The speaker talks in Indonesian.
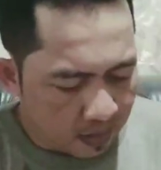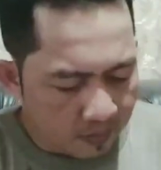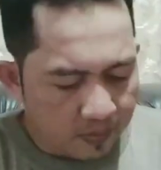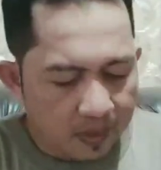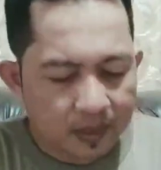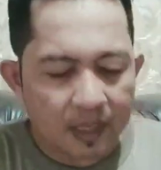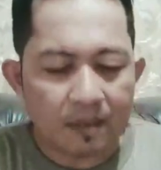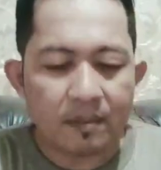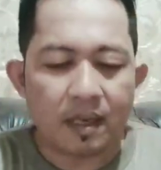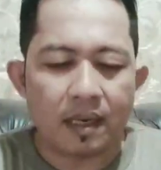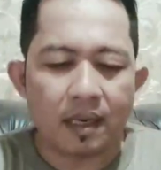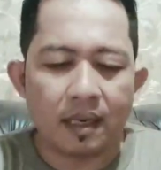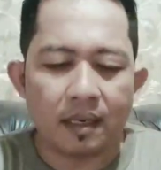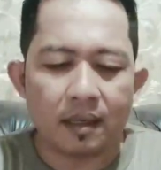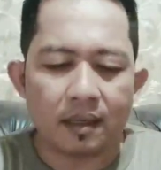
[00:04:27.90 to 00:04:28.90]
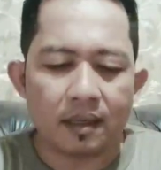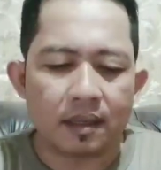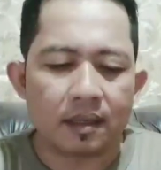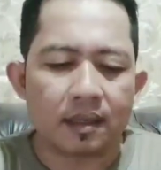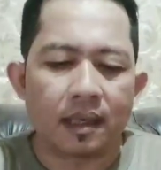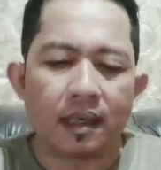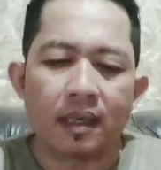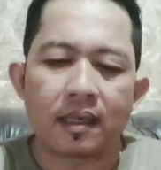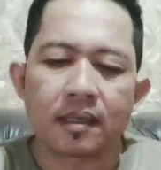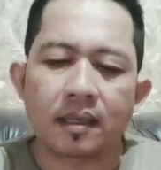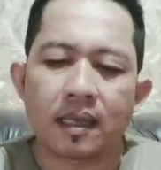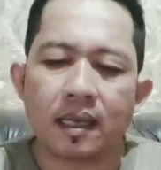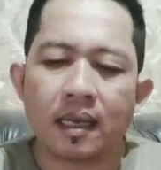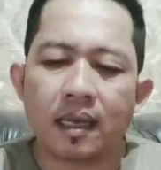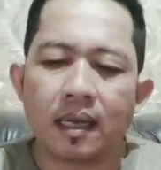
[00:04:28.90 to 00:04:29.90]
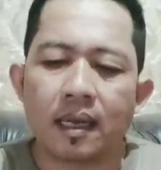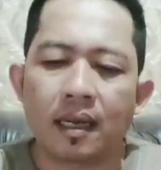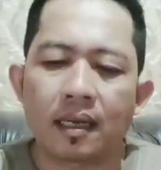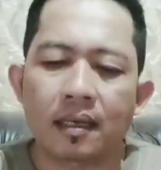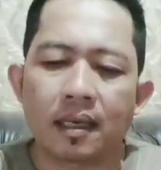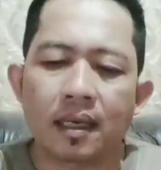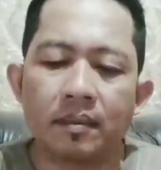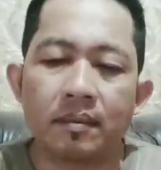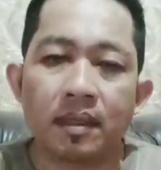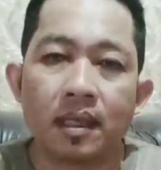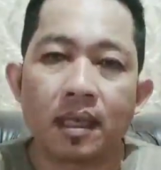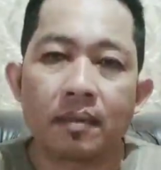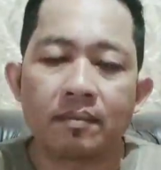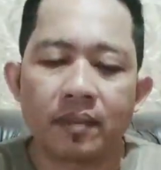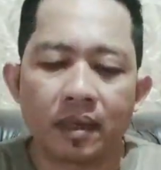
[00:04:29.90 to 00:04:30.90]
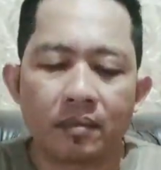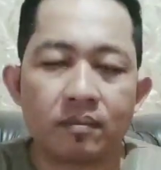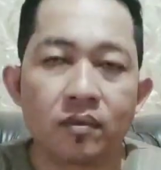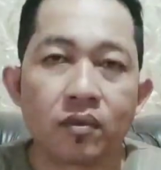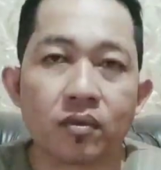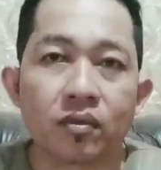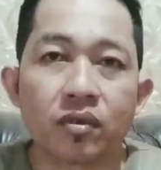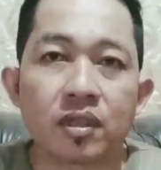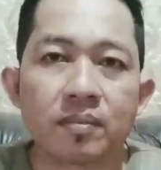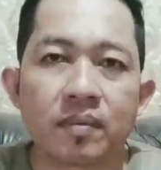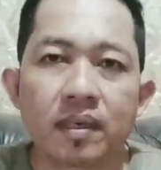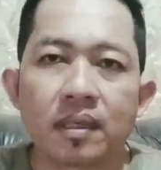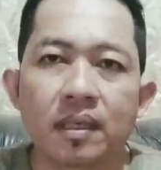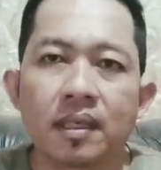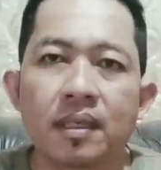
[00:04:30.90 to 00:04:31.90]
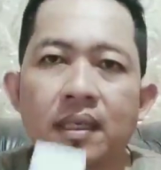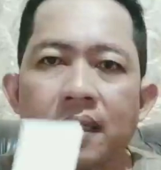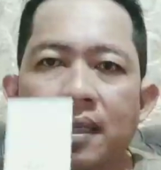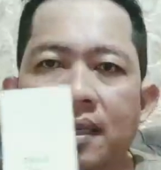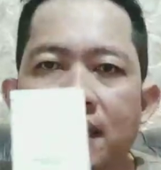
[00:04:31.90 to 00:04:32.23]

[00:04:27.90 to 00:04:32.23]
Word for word: pertama kita akan mendapat buku seperti ini